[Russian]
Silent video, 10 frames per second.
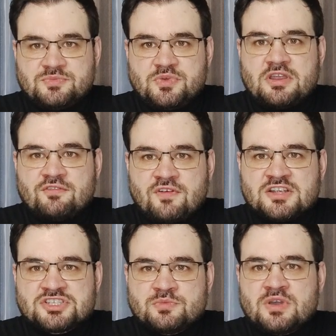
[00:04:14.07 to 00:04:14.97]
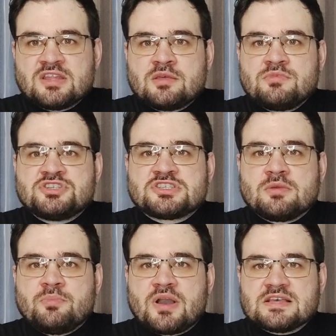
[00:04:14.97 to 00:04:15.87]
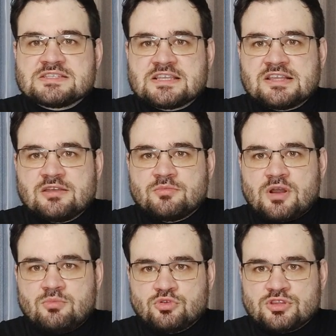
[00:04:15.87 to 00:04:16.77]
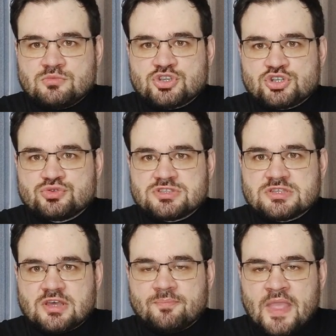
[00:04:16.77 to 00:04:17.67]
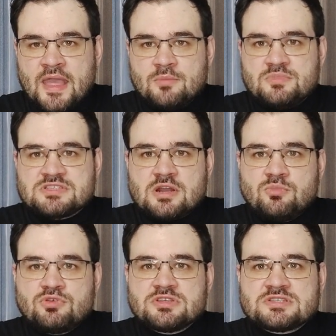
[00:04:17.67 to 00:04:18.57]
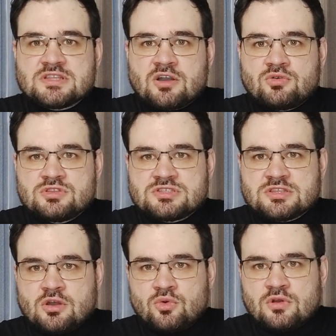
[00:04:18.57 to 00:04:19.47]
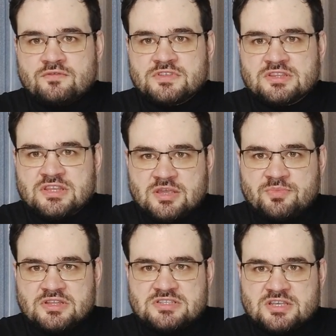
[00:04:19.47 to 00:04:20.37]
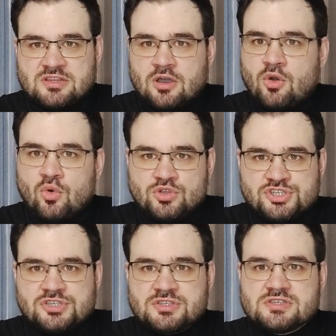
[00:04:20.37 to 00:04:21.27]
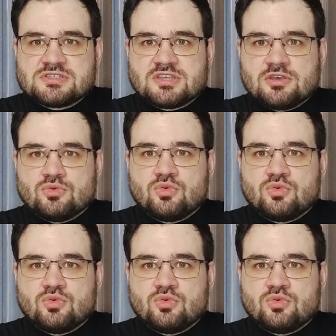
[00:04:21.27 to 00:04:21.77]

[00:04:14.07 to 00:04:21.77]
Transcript: теперь к важным экономическим показателям работы Мишустина. Безработица находится на уровне 3%, очень низкий